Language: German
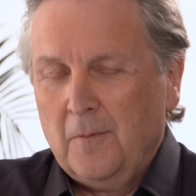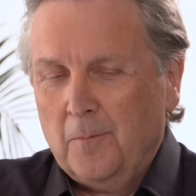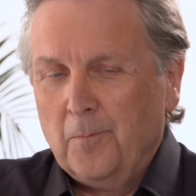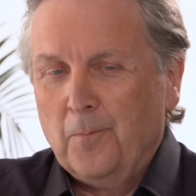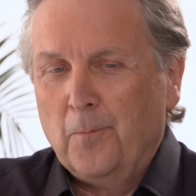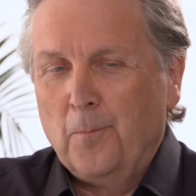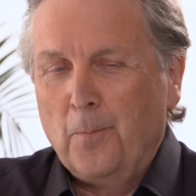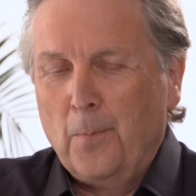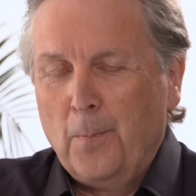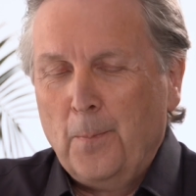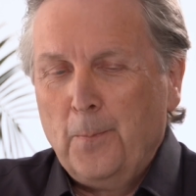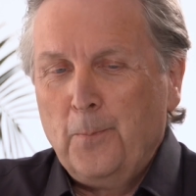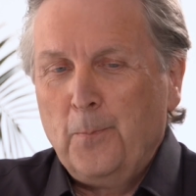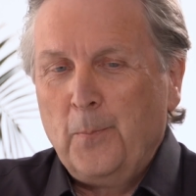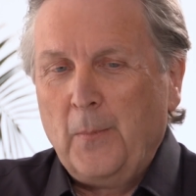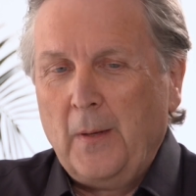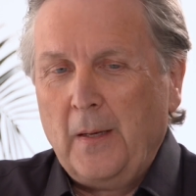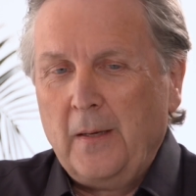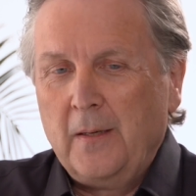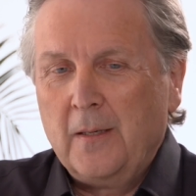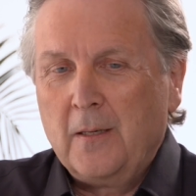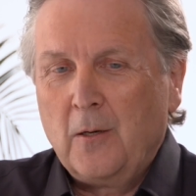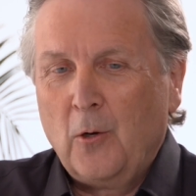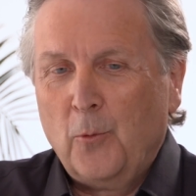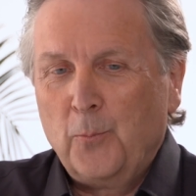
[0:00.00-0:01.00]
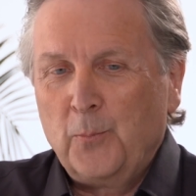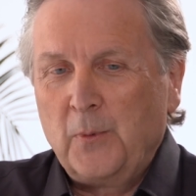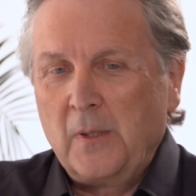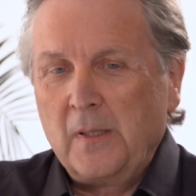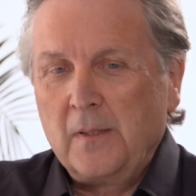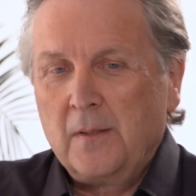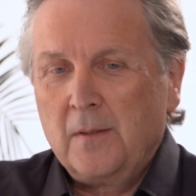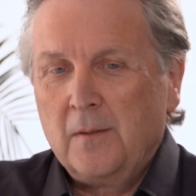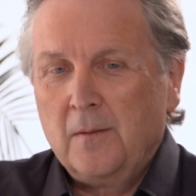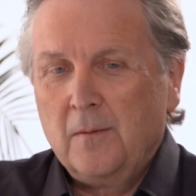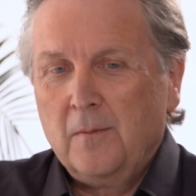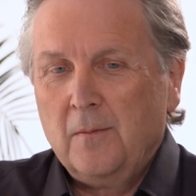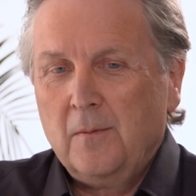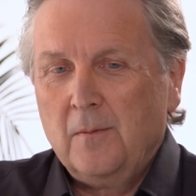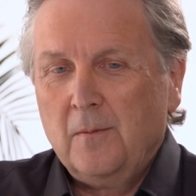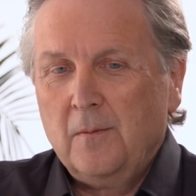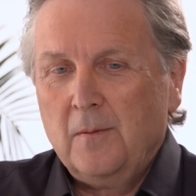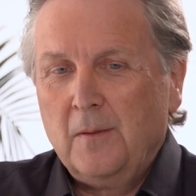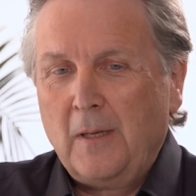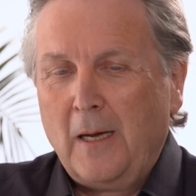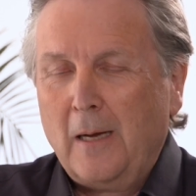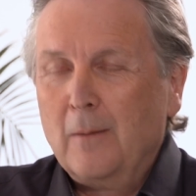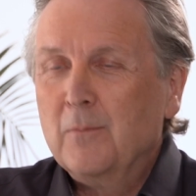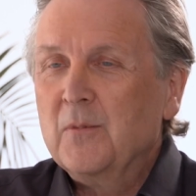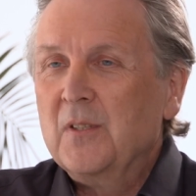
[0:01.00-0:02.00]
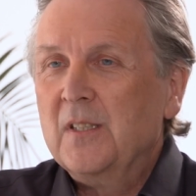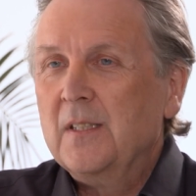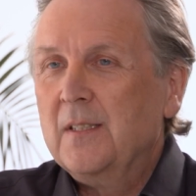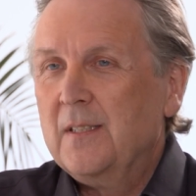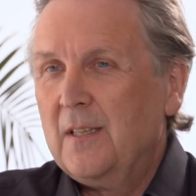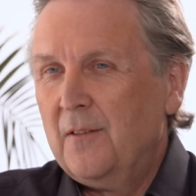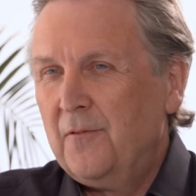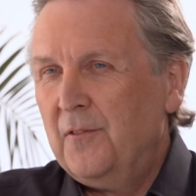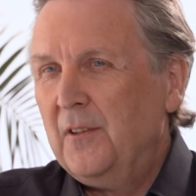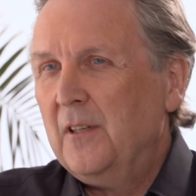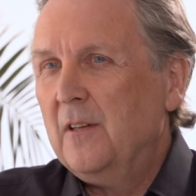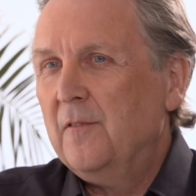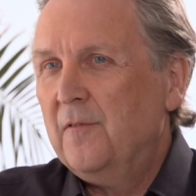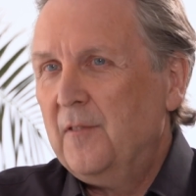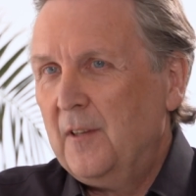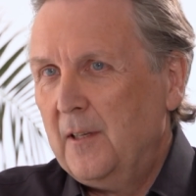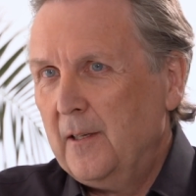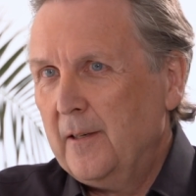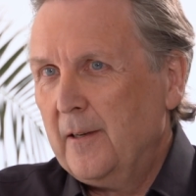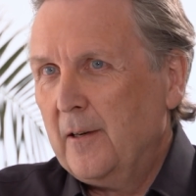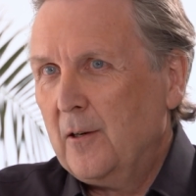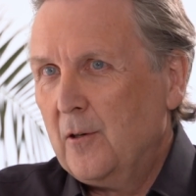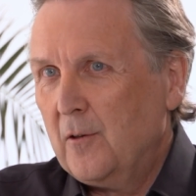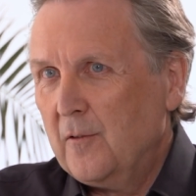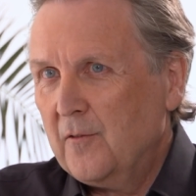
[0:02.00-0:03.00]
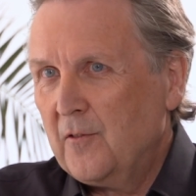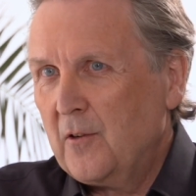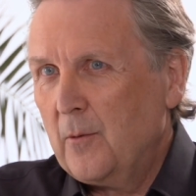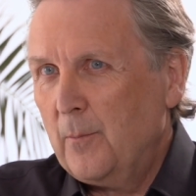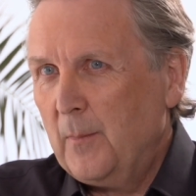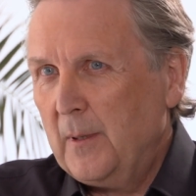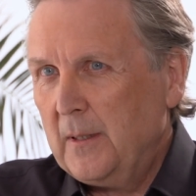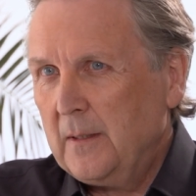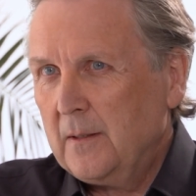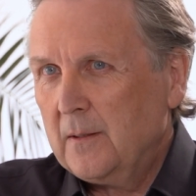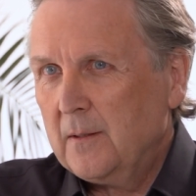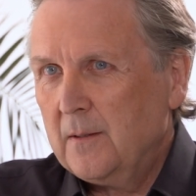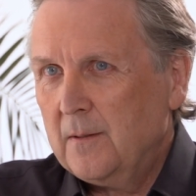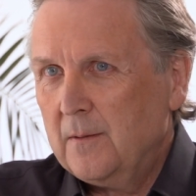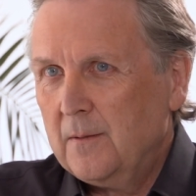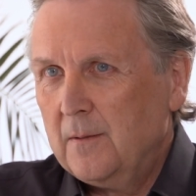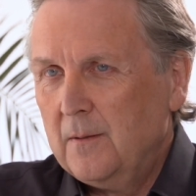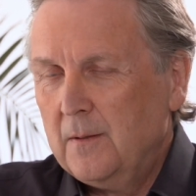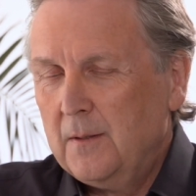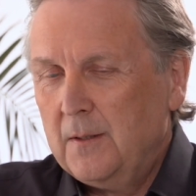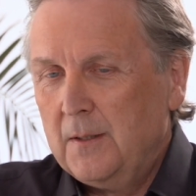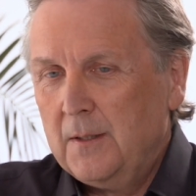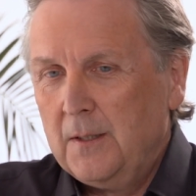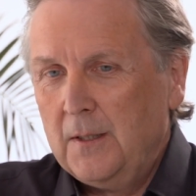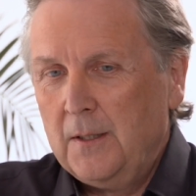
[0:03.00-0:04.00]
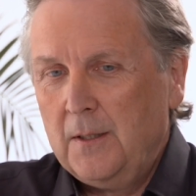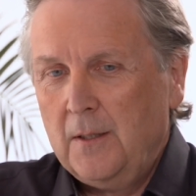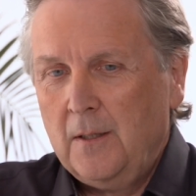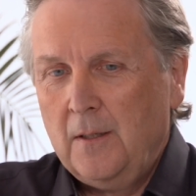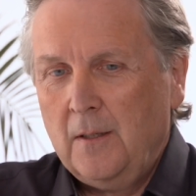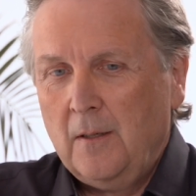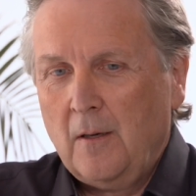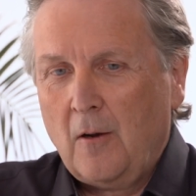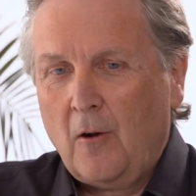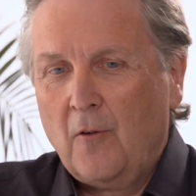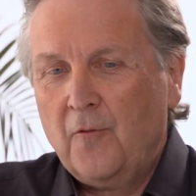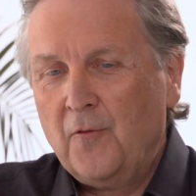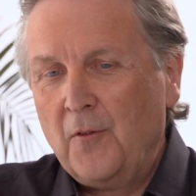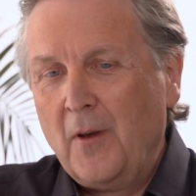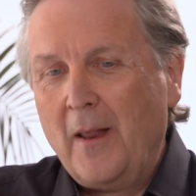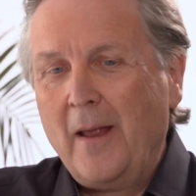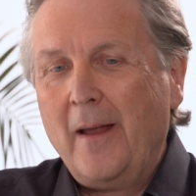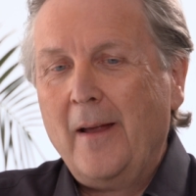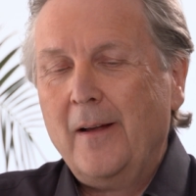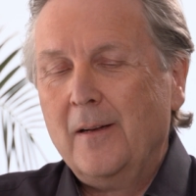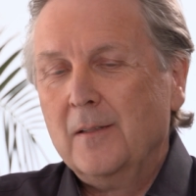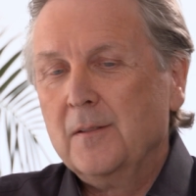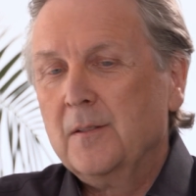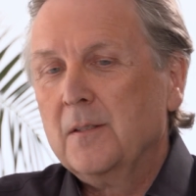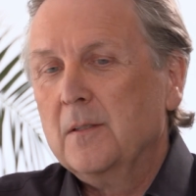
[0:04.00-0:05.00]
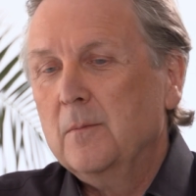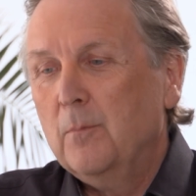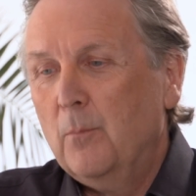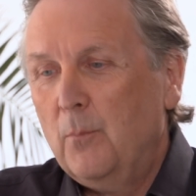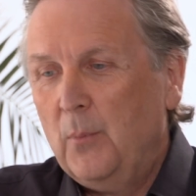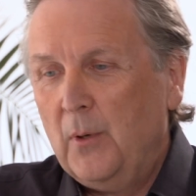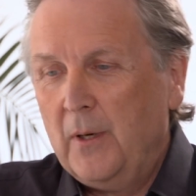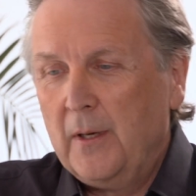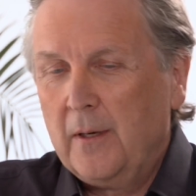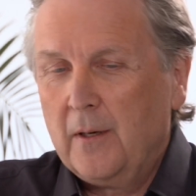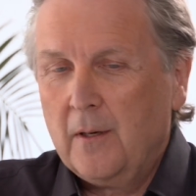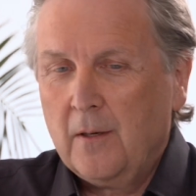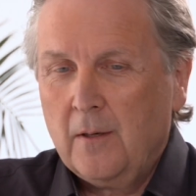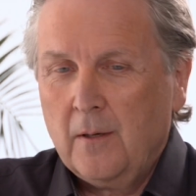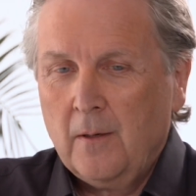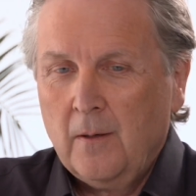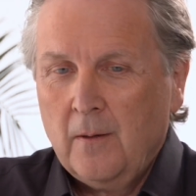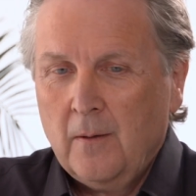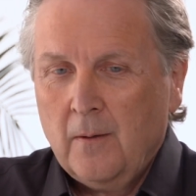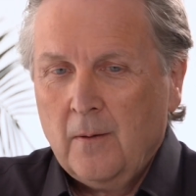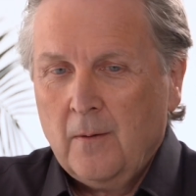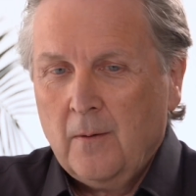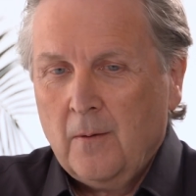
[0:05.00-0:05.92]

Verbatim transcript: Hm, ich glaube, da haben sich sehr viele Felder aufgemacht, mhm. die auf den ersten Blick